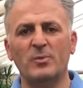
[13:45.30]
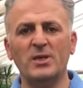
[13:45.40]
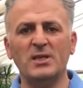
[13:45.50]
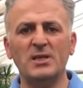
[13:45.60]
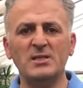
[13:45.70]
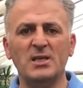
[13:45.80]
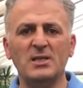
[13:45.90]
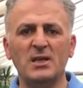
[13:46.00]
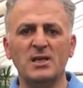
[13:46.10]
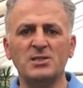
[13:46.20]
Bitkiniz
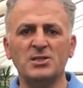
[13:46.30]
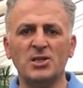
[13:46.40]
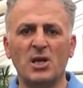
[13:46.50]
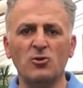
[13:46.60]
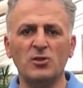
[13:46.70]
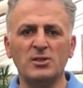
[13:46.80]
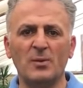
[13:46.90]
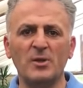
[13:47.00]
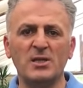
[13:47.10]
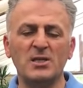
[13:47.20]
yetersiz ışık
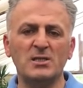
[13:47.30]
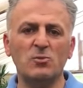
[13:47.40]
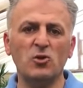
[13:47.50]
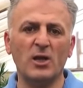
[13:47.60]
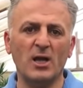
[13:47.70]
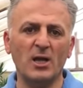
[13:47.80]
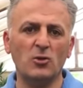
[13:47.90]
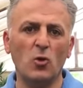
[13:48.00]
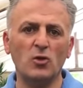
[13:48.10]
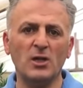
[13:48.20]
alıyorsa bitkinizi
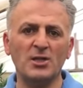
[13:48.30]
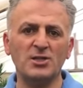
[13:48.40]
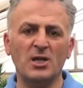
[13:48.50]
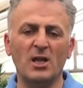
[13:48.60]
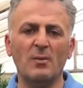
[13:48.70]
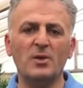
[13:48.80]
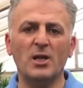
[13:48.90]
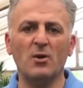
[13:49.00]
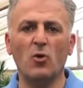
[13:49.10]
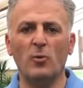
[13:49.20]
mutlaka doğrudan ışık alan bir
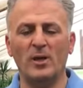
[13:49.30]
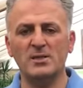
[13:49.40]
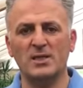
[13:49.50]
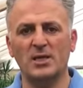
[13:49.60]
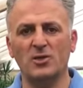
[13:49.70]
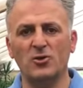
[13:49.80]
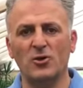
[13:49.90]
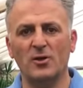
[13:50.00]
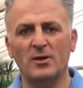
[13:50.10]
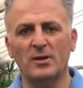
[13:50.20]
yere koymanız
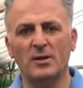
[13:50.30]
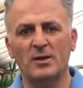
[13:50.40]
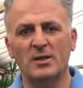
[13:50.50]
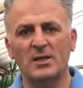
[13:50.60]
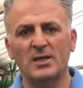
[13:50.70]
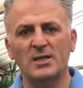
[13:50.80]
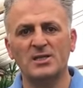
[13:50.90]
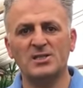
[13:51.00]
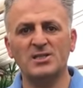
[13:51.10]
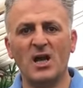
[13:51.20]
gerekiyor.
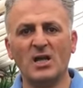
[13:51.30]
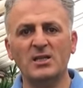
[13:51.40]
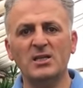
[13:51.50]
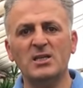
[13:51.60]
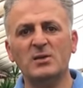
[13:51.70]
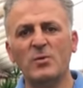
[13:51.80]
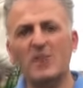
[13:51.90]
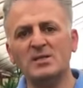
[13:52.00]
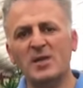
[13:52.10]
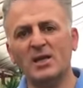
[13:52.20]
Sıcaklığın
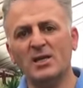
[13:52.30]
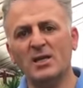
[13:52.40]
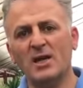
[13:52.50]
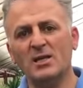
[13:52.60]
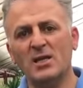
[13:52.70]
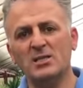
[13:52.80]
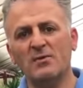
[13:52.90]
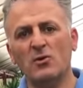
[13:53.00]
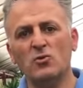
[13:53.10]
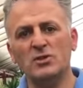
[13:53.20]
25 santigrat
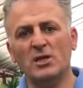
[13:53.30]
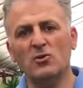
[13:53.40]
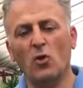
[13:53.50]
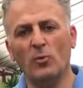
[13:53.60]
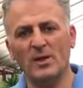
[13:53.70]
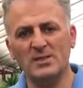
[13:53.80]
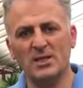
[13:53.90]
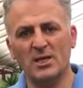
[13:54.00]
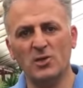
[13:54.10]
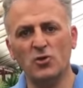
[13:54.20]
derece ve üzerinde
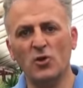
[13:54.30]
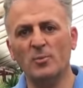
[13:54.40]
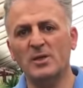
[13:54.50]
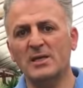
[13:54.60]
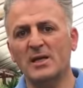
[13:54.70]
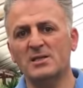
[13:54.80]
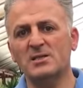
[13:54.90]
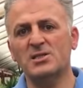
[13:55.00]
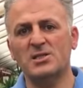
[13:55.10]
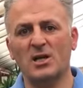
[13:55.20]
olması gerekiyor
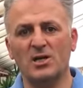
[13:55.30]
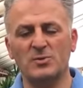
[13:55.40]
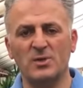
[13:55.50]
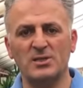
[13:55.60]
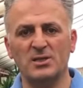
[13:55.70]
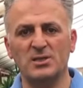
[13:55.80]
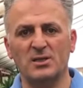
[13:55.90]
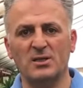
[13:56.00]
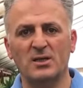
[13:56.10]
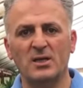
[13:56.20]
bitkilerinizin çiçek açması
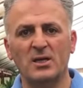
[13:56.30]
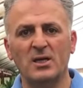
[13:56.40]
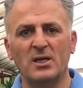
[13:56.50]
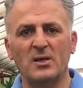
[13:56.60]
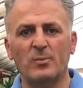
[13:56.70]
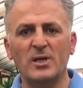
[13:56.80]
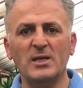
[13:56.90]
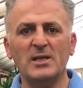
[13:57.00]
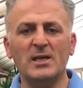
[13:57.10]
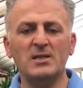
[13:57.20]
için.
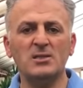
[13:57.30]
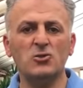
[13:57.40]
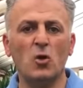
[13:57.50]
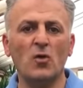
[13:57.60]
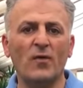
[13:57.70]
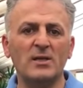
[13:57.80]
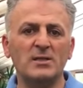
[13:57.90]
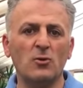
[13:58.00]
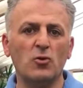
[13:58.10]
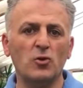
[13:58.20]
Bitkilerinizi çok
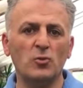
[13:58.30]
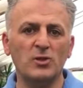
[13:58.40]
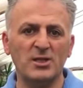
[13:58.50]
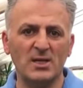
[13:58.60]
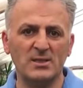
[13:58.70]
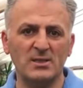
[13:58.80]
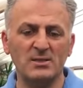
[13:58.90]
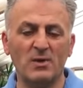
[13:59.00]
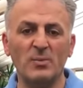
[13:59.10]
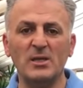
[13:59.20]
fazla
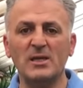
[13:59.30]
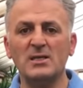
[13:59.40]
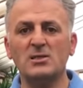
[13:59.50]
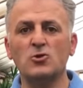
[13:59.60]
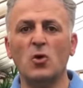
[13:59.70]
kurutmayacaksınız ve bitkilerinizi